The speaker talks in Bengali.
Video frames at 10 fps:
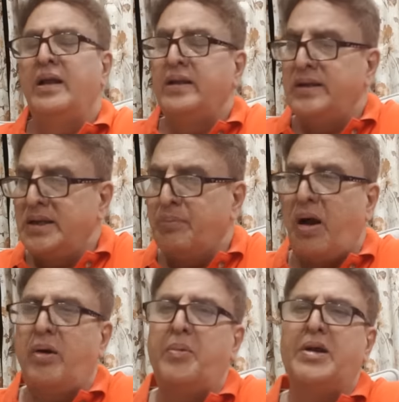নিজের
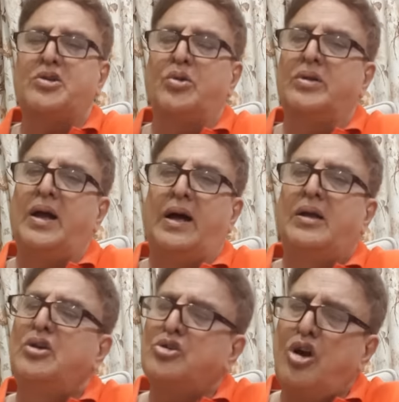বাবা মার শ্রদ্ধা
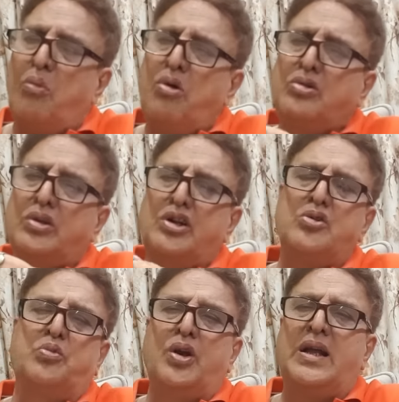সমস্ত কিছু
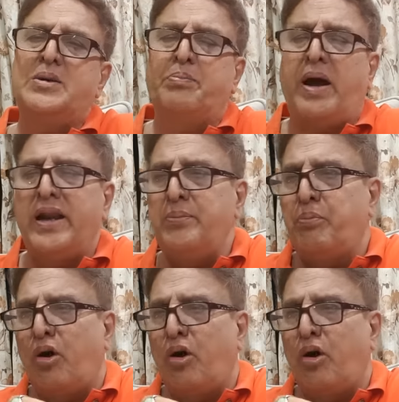ভুলে আছে বাড়ির